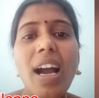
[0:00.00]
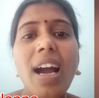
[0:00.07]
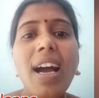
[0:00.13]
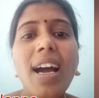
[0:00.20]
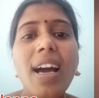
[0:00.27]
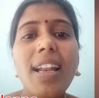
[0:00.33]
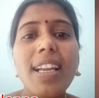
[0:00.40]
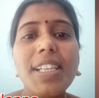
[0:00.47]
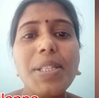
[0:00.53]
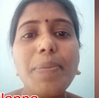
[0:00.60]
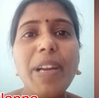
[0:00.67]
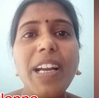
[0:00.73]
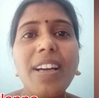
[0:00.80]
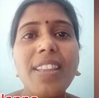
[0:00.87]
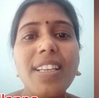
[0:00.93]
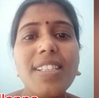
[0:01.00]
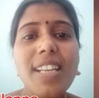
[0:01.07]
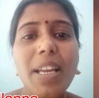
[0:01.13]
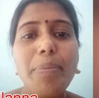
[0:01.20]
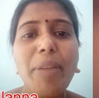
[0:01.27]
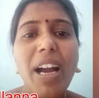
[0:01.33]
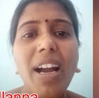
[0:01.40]
ఆ లక్ష్మీకాంత
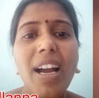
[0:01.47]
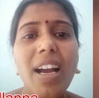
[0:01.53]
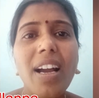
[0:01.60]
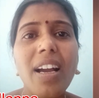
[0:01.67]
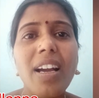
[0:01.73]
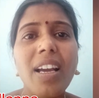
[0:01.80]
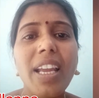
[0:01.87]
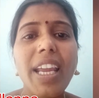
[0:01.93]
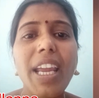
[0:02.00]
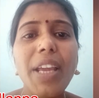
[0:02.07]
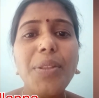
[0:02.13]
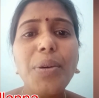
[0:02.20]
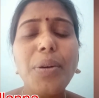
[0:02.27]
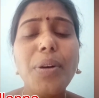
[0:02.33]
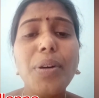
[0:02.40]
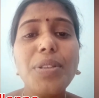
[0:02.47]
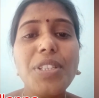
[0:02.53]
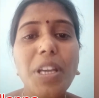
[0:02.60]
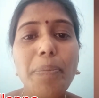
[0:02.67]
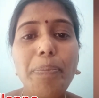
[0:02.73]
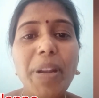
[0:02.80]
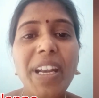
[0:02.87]
శర్మ ఏదో
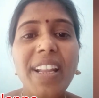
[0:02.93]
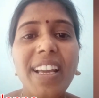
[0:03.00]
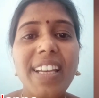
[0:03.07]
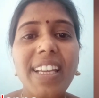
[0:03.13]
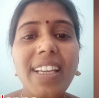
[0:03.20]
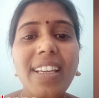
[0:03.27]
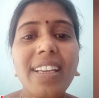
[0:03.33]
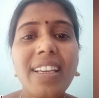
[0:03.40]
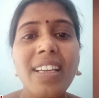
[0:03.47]
చెప్పిండని